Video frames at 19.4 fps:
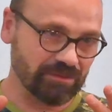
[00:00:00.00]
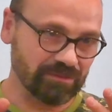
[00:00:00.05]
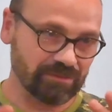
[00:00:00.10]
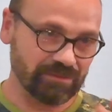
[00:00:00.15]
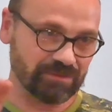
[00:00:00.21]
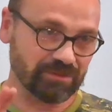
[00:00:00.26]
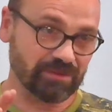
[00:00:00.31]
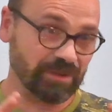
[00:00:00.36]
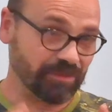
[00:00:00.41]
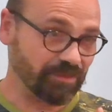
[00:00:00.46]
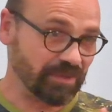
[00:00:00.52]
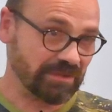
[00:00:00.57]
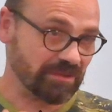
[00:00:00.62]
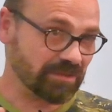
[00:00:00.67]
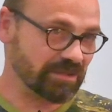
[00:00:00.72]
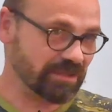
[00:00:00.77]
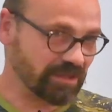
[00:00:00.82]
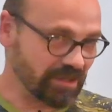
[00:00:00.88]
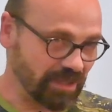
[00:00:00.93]
sur des
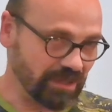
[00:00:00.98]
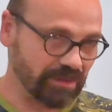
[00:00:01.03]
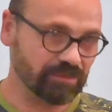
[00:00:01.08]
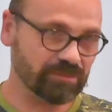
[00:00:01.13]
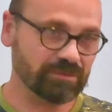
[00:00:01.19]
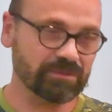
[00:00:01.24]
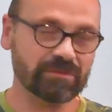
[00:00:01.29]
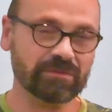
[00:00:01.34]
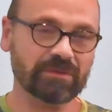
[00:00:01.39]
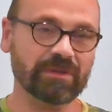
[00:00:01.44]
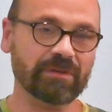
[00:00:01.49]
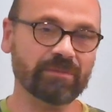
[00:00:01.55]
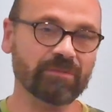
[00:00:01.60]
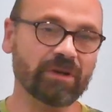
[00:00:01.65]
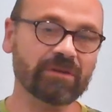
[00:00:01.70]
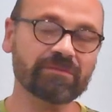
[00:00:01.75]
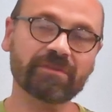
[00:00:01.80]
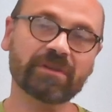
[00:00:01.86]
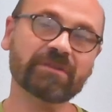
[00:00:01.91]
pistes cyclables. Et
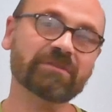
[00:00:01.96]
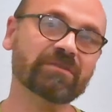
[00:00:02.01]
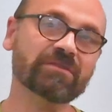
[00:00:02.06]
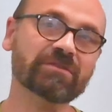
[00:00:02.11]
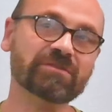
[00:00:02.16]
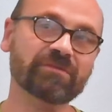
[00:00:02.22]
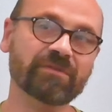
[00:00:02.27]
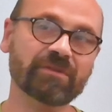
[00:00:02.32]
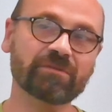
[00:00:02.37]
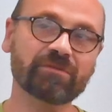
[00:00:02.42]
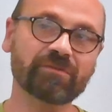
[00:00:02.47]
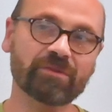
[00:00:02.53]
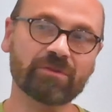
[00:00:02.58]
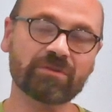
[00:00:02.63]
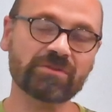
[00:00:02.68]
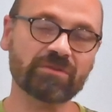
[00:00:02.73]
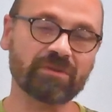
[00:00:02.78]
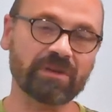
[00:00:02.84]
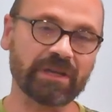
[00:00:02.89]
moi, en fait, je fais du
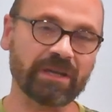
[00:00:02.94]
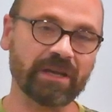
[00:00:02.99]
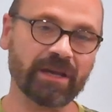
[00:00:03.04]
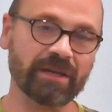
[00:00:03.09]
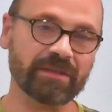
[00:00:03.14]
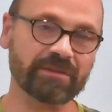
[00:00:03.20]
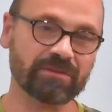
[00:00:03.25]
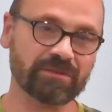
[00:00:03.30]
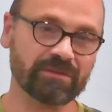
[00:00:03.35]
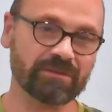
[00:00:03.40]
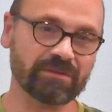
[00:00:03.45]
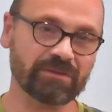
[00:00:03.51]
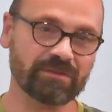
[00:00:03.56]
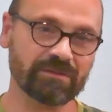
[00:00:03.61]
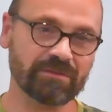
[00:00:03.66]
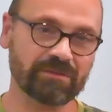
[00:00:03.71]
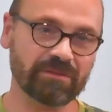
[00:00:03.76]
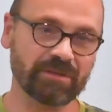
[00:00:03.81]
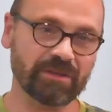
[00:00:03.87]
vélo sur les crêtes
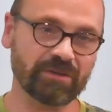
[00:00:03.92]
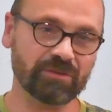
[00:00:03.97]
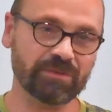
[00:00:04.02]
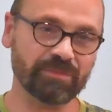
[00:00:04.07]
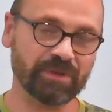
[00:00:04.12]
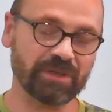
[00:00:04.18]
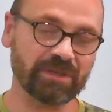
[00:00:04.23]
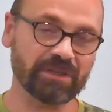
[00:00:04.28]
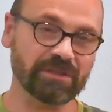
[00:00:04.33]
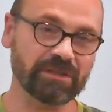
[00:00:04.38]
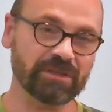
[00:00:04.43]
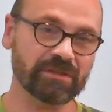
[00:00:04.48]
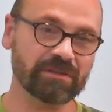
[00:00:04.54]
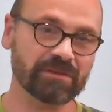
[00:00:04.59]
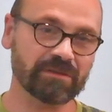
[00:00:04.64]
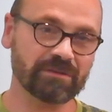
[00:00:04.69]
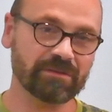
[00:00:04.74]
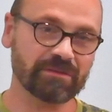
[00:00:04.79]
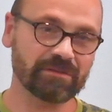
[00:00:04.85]
euh, des Hautes-Pyrénées.
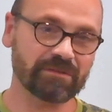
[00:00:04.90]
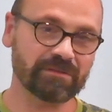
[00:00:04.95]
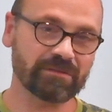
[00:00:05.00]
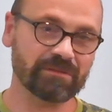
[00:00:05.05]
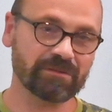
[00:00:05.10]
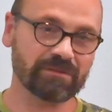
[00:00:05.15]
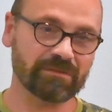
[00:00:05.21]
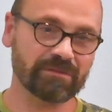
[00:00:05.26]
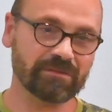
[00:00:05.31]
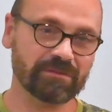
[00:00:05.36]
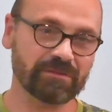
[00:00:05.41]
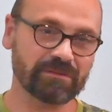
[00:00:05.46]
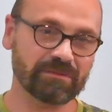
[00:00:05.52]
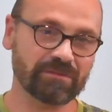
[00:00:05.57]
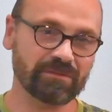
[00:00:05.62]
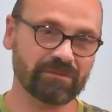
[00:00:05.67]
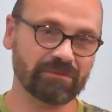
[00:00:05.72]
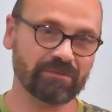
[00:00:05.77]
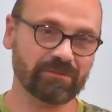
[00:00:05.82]

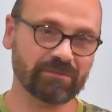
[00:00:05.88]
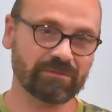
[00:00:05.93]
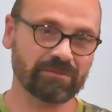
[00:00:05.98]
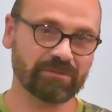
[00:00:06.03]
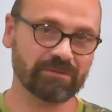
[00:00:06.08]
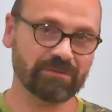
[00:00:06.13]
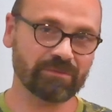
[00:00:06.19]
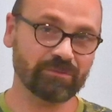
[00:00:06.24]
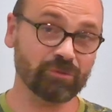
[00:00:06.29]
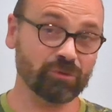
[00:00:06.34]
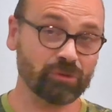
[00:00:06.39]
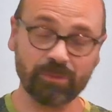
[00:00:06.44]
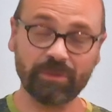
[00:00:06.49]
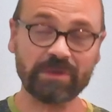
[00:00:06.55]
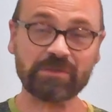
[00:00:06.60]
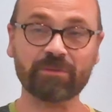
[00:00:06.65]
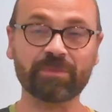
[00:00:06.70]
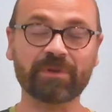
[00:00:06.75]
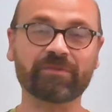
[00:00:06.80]
Donc, euh, mon
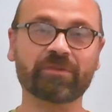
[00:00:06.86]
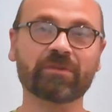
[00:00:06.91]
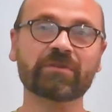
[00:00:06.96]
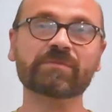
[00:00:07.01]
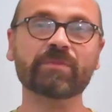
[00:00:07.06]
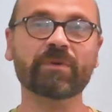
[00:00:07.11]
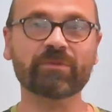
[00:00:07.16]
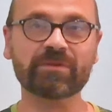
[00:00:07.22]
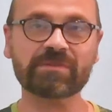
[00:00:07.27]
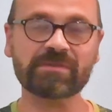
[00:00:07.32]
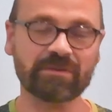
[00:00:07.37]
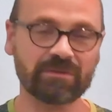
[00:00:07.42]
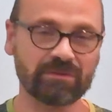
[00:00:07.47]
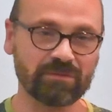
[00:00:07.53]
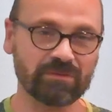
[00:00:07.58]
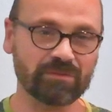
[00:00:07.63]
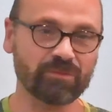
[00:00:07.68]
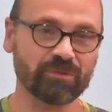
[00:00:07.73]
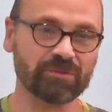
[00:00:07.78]
occupation de préférence, moment, c'est
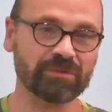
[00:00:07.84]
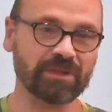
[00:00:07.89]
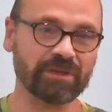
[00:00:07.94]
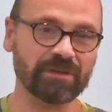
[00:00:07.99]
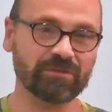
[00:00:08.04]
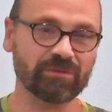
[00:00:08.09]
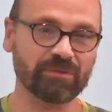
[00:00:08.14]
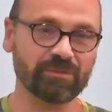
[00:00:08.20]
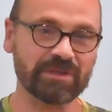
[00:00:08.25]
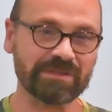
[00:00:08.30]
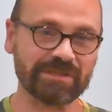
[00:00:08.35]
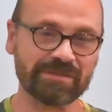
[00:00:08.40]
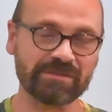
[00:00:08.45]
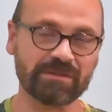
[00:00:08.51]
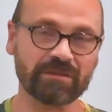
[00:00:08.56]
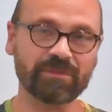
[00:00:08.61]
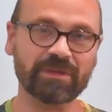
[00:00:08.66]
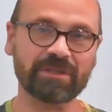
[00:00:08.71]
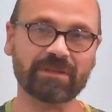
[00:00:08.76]
de monter à
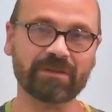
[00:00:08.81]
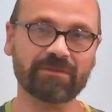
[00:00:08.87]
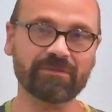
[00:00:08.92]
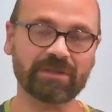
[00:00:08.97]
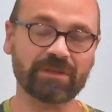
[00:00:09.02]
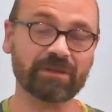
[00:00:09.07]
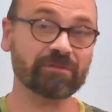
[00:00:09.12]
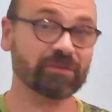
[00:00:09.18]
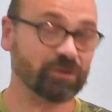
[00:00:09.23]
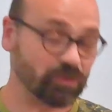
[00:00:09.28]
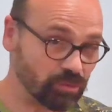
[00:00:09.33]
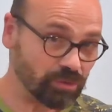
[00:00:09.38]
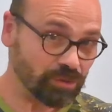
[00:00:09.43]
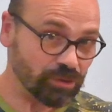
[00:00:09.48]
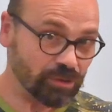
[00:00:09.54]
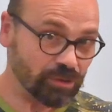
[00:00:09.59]
2500 mètres avec un vélo.